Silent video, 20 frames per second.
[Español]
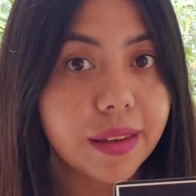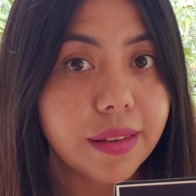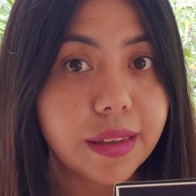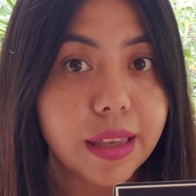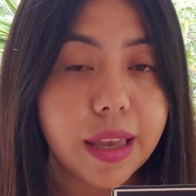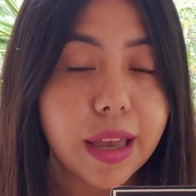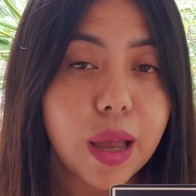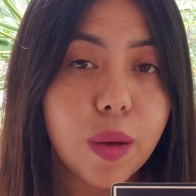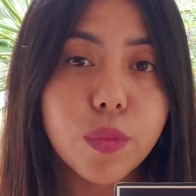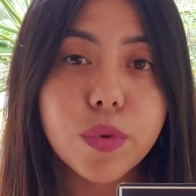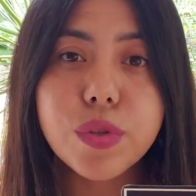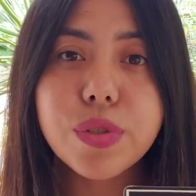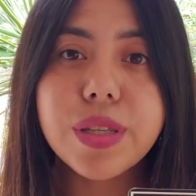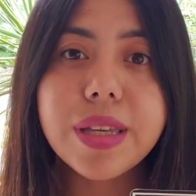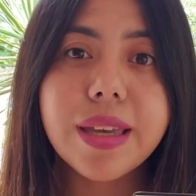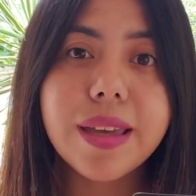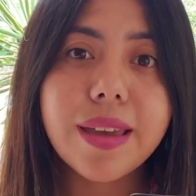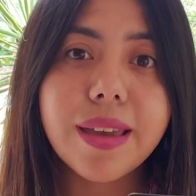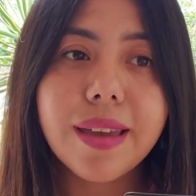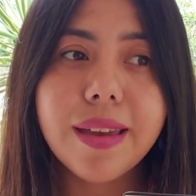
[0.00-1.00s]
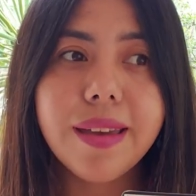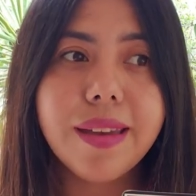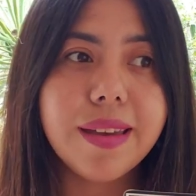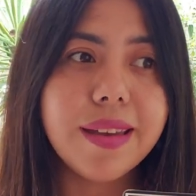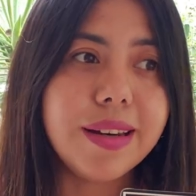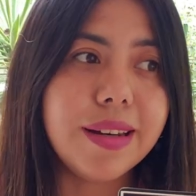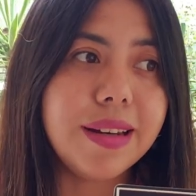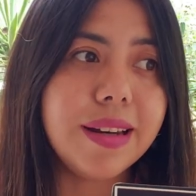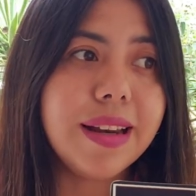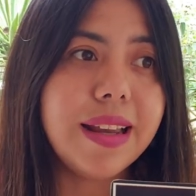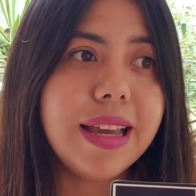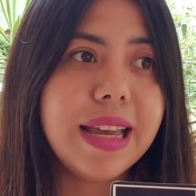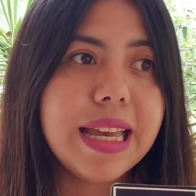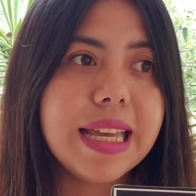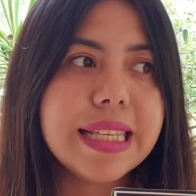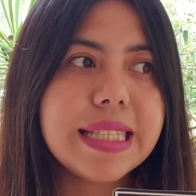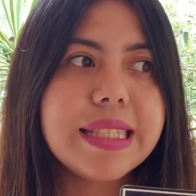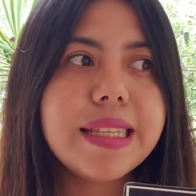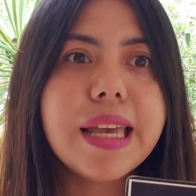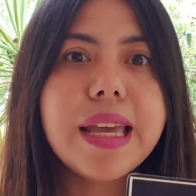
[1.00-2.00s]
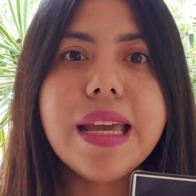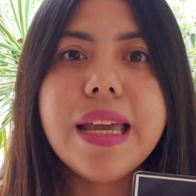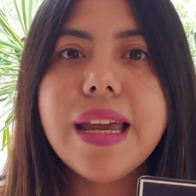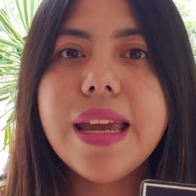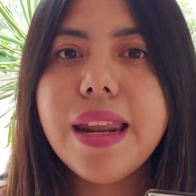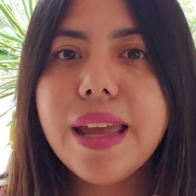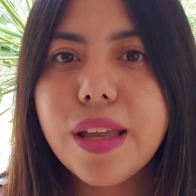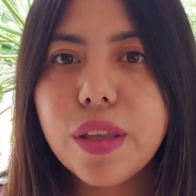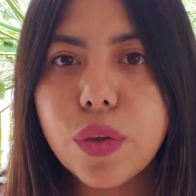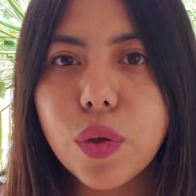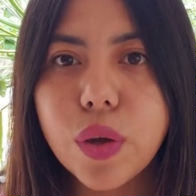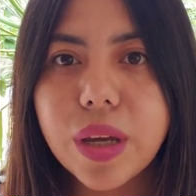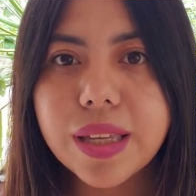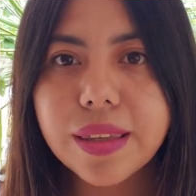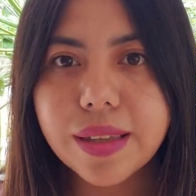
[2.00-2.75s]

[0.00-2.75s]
digamos que el secreto